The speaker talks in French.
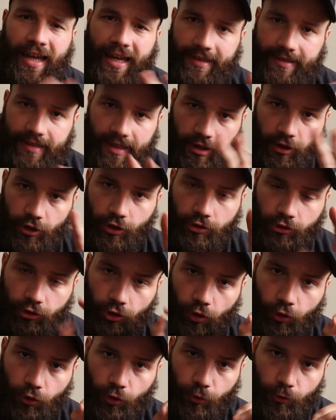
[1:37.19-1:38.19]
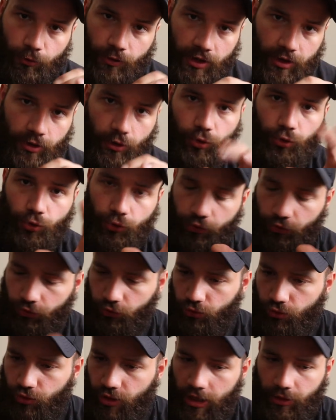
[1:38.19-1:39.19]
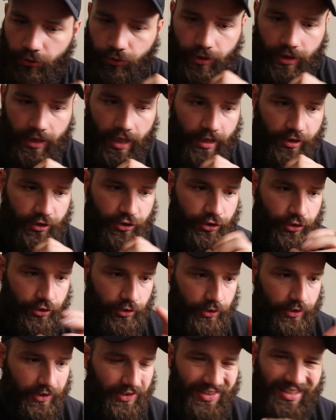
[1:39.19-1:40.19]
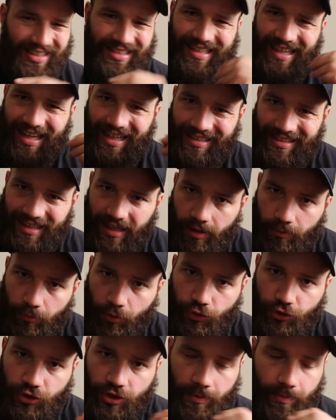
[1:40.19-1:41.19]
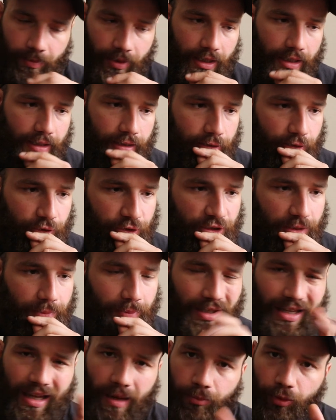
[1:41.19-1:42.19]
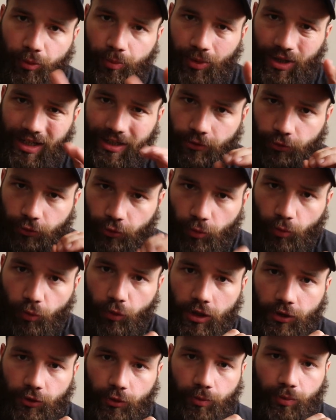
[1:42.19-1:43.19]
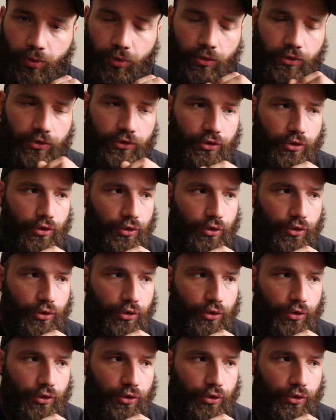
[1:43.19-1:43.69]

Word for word: Et d'ailleurs, tant qu'on est dans le sujet du catch, euh, ici dernièrement, j'ai pris, à peu près deux mois de pause.